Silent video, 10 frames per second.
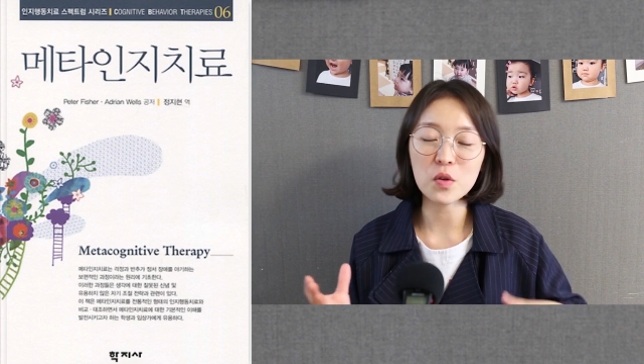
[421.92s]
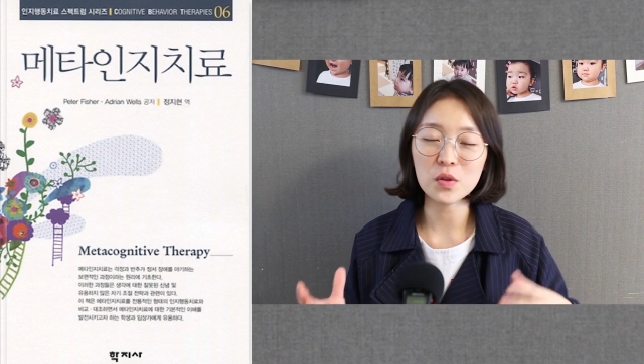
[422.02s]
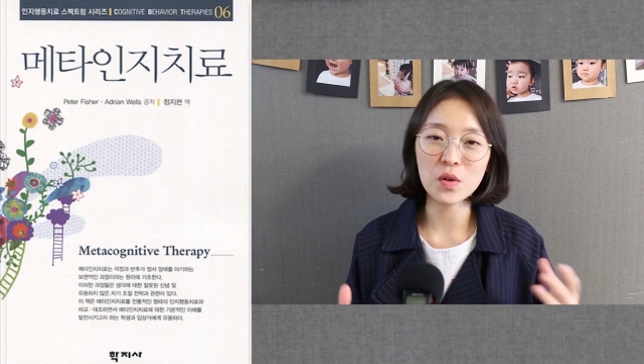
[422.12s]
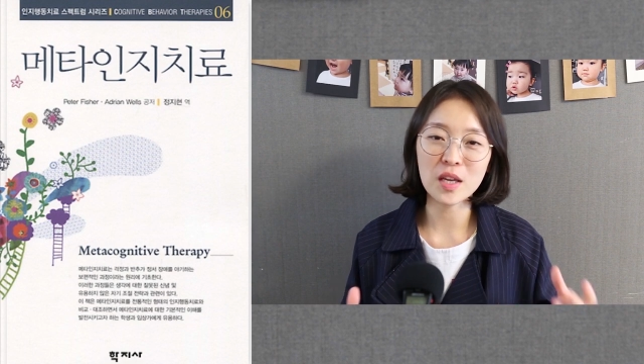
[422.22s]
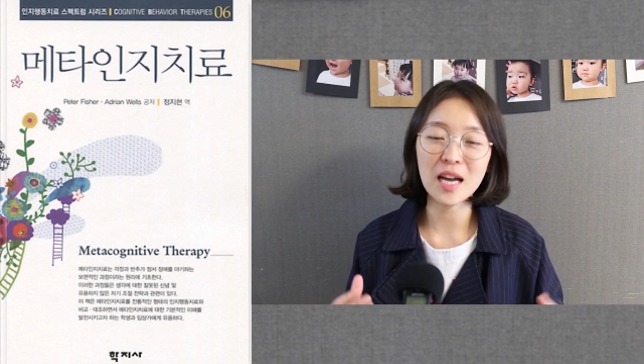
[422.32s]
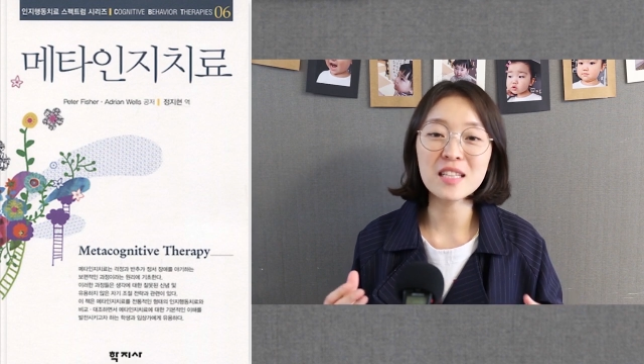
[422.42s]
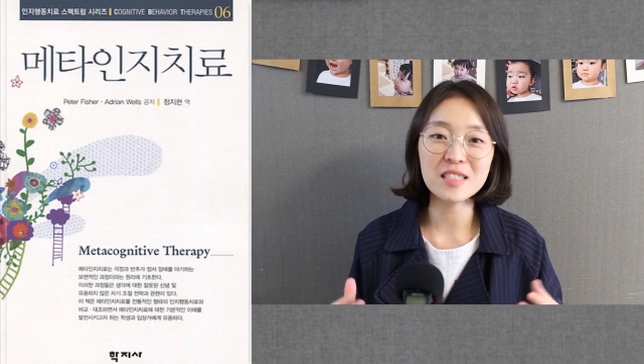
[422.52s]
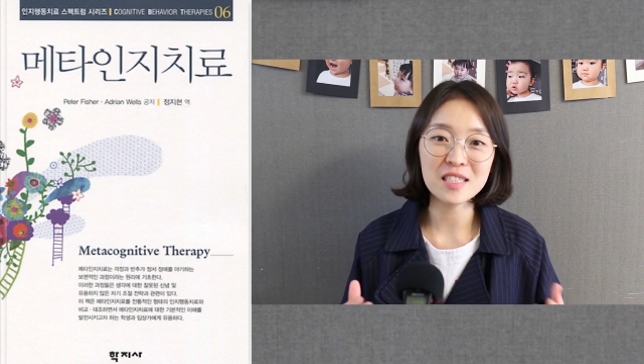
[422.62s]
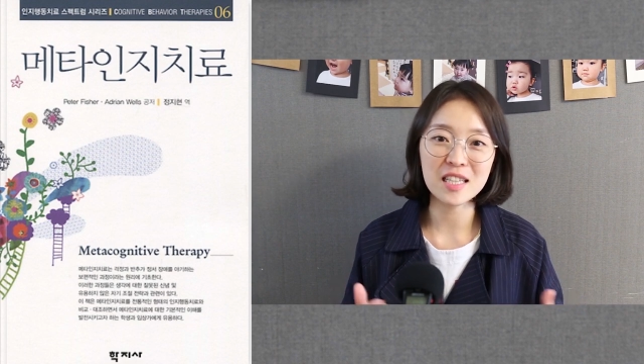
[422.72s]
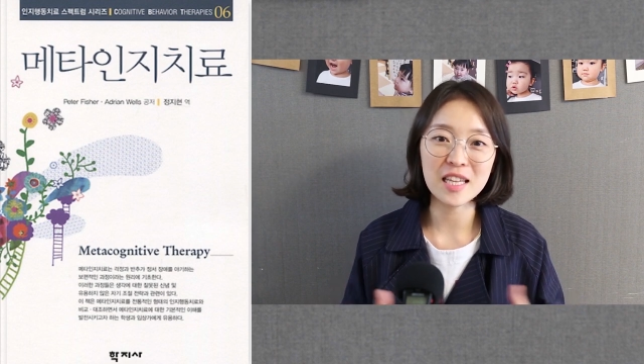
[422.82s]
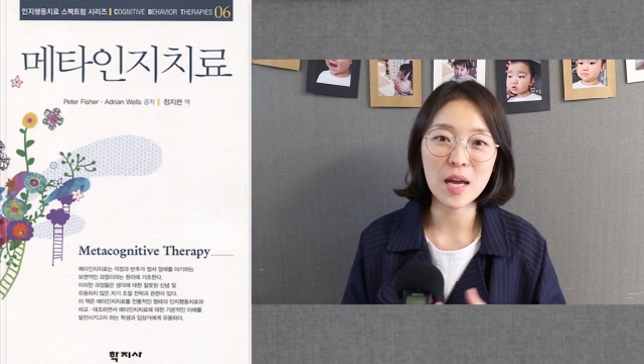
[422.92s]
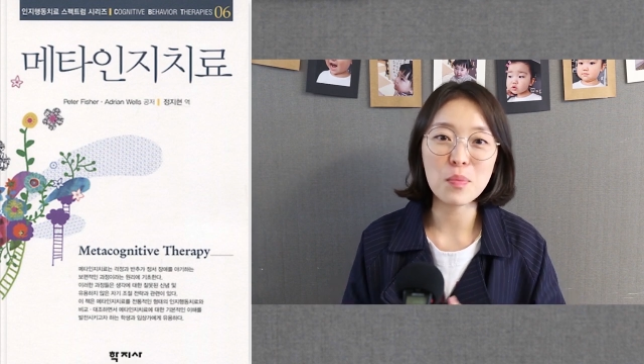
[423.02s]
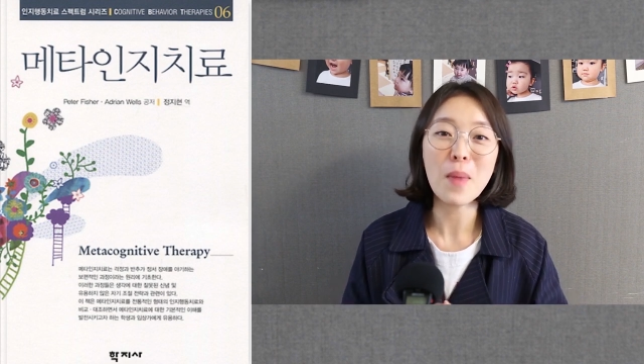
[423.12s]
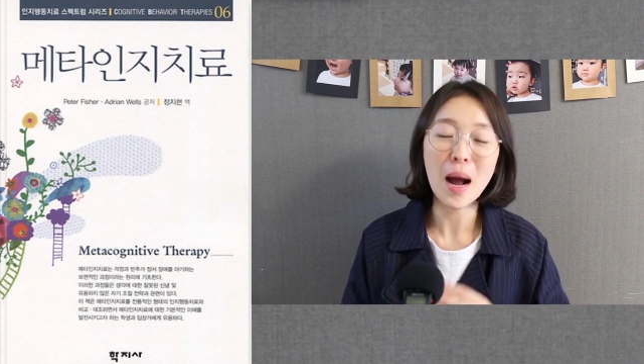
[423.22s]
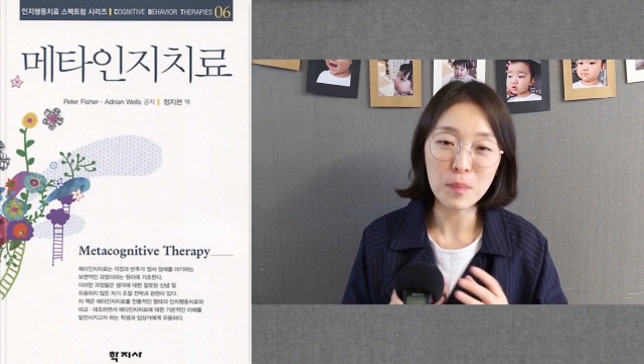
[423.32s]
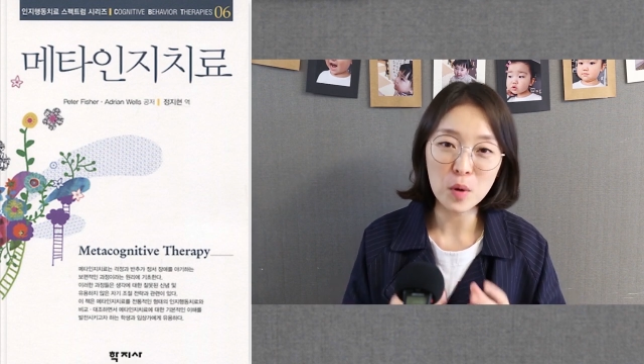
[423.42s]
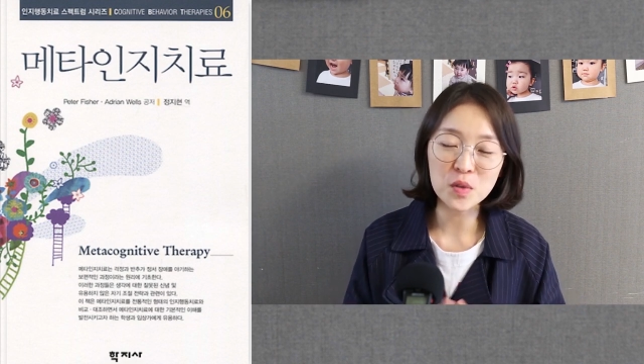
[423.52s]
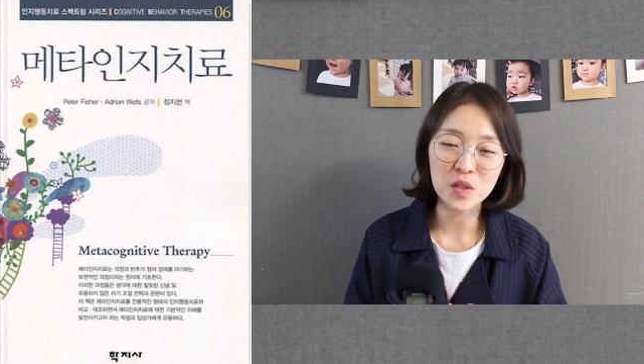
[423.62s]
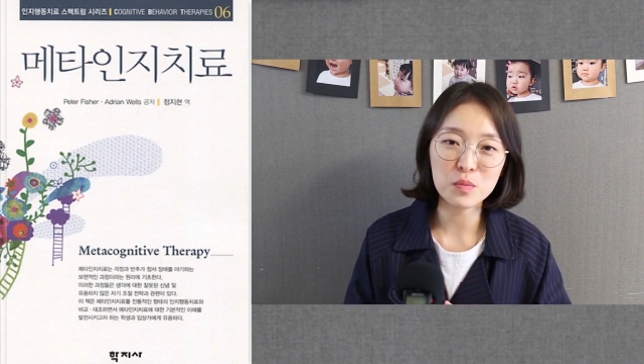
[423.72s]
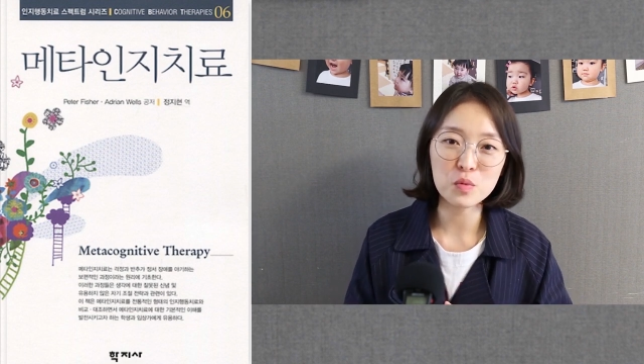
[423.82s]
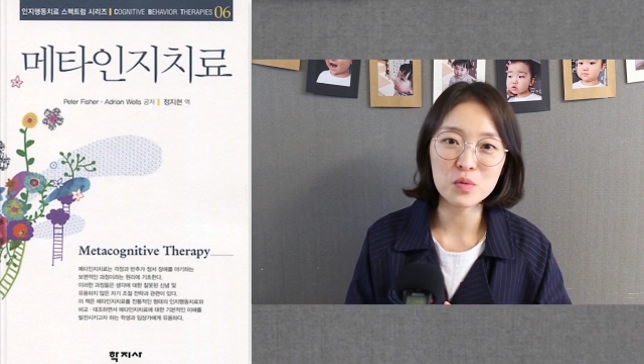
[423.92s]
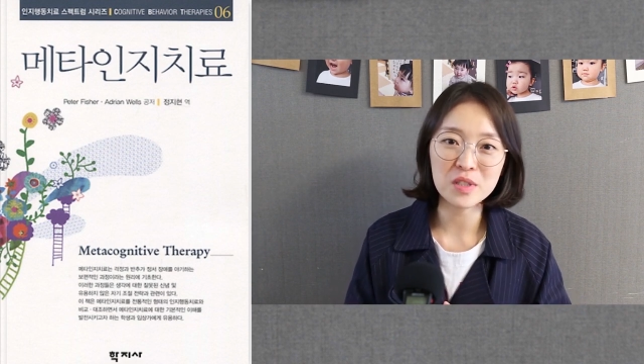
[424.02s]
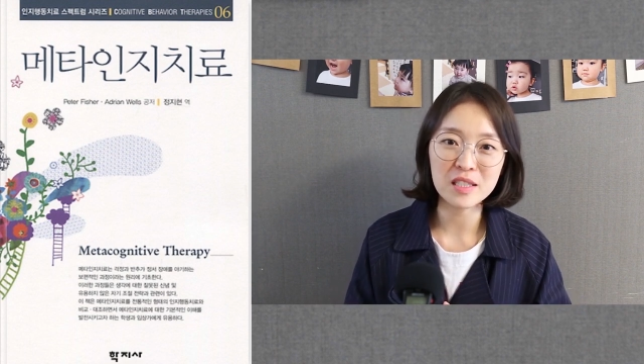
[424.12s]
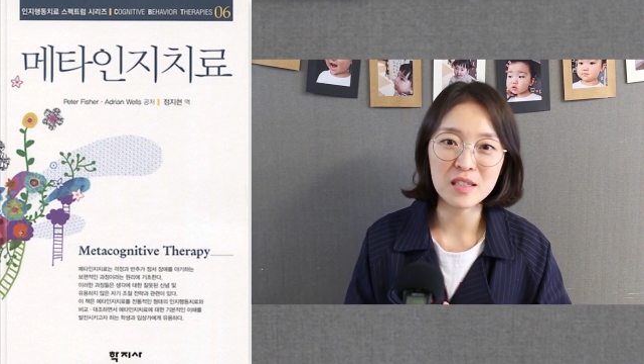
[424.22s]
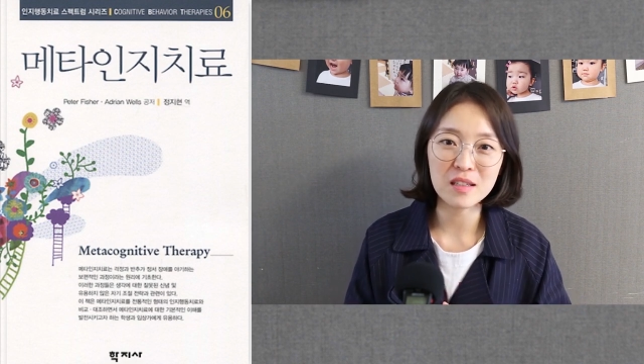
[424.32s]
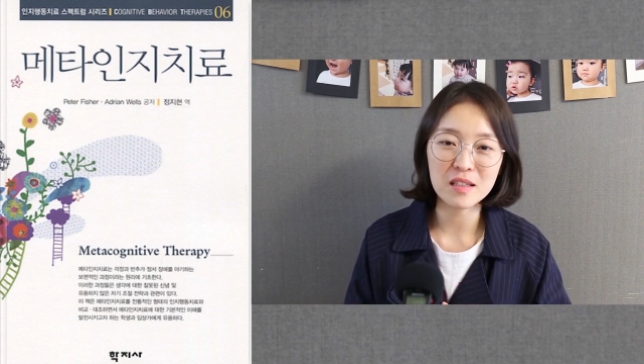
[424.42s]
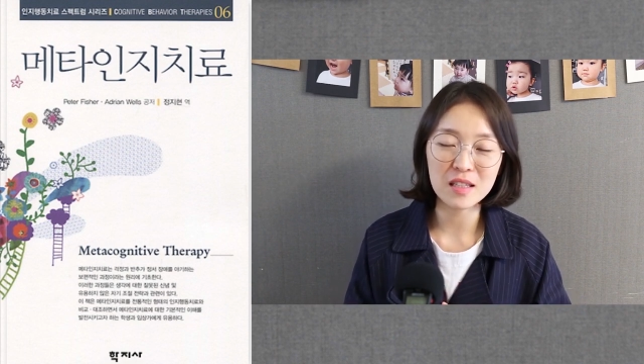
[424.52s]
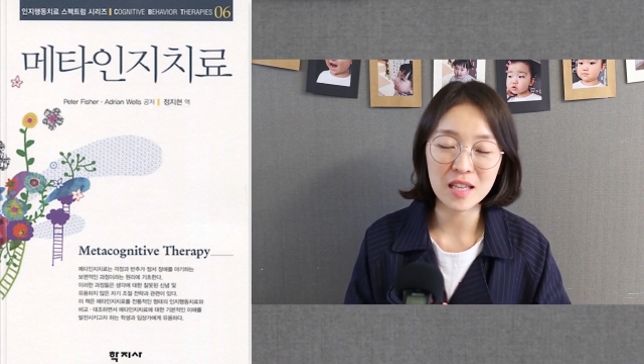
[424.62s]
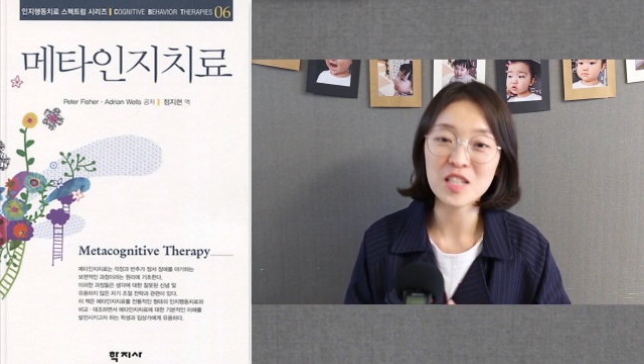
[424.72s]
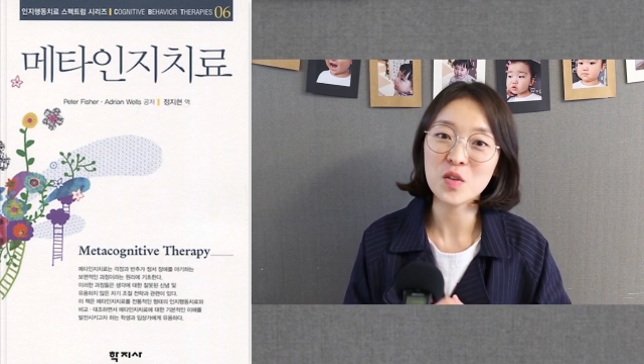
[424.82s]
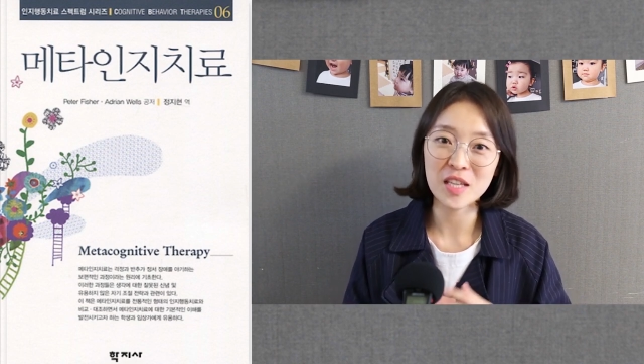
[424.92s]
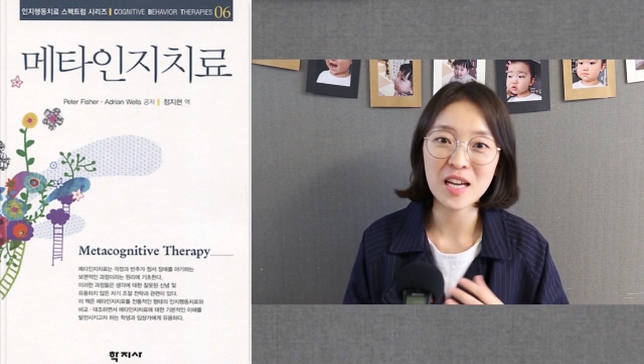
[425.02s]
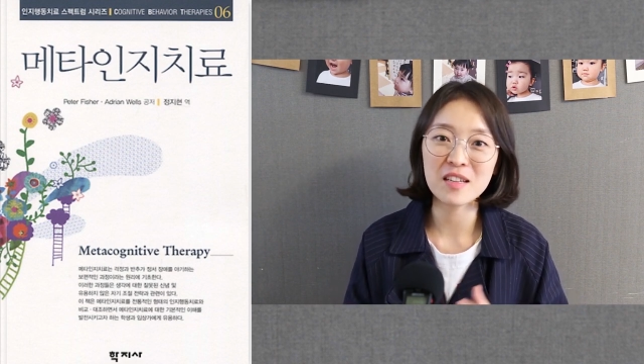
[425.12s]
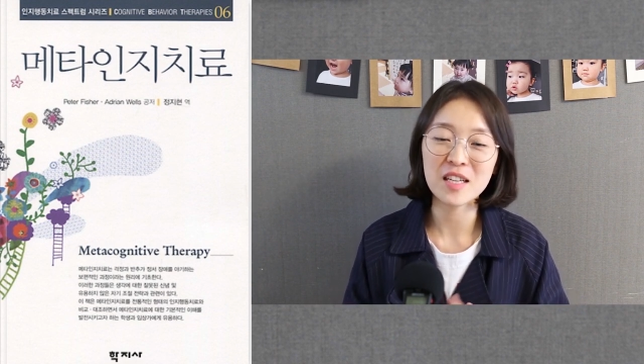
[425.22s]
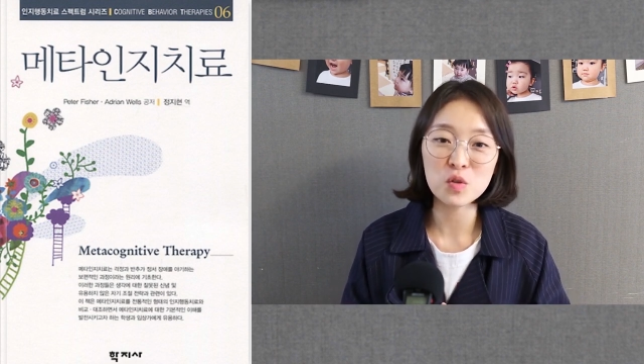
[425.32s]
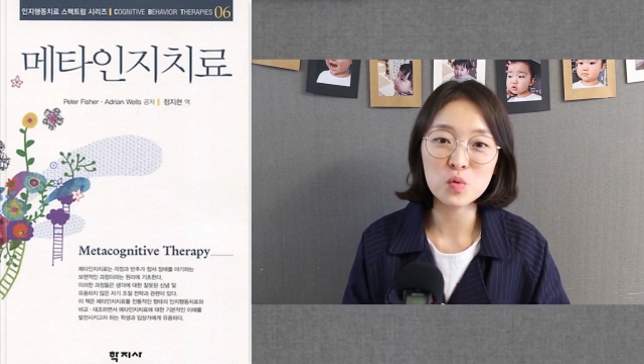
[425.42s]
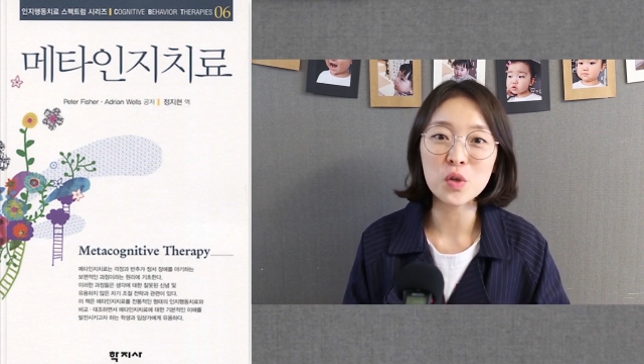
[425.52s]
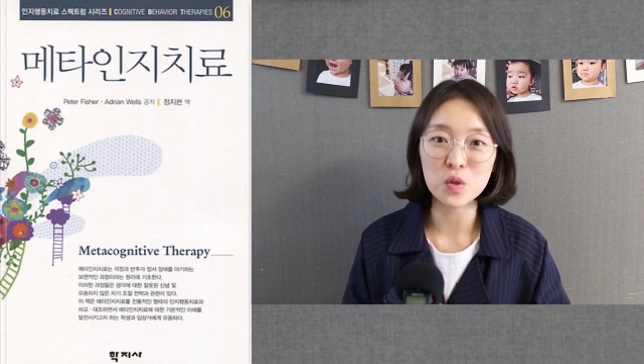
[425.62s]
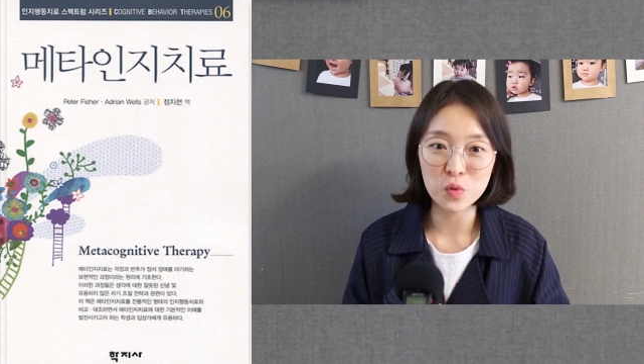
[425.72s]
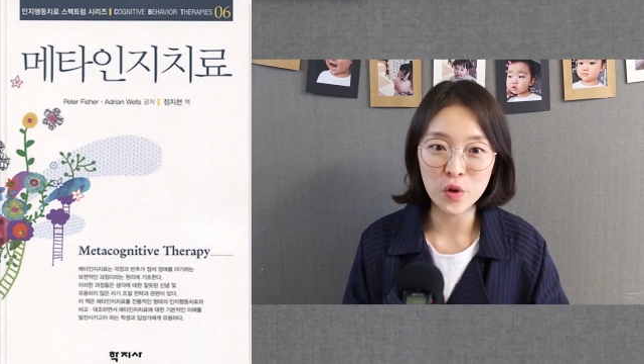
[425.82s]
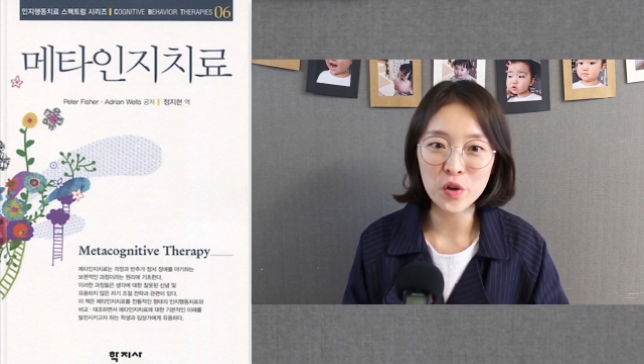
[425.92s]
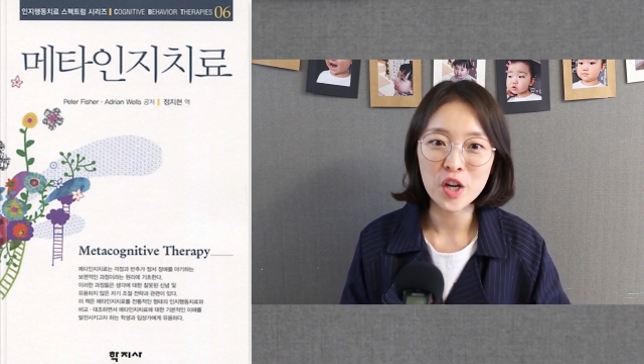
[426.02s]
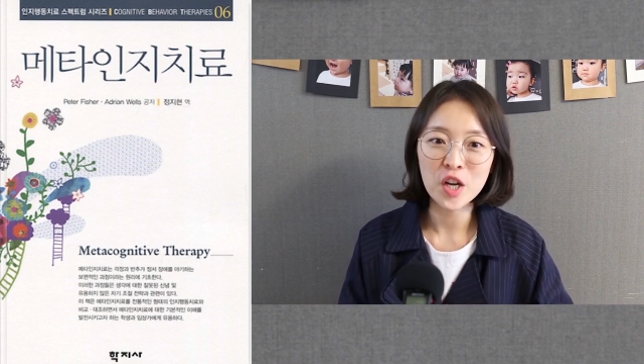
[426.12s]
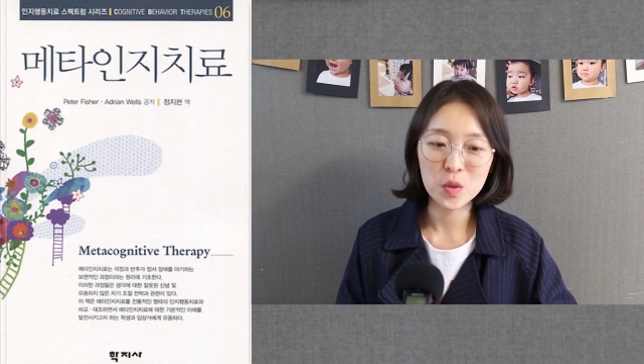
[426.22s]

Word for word: 어떻게 하는지에 대한 방법적인 부분에 대해서 이야기를 해주고 있고요.